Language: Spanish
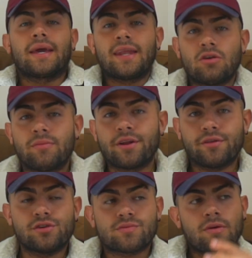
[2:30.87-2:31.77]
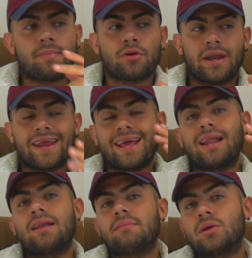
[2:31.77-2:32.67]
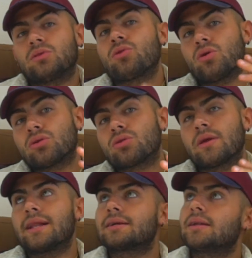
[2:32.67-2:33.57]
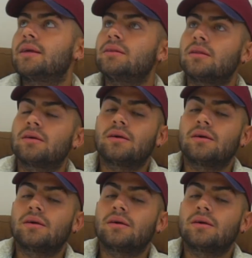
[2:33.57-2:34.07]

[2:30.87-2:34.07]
En el número 2 voy a poner el alimento Royal Canin,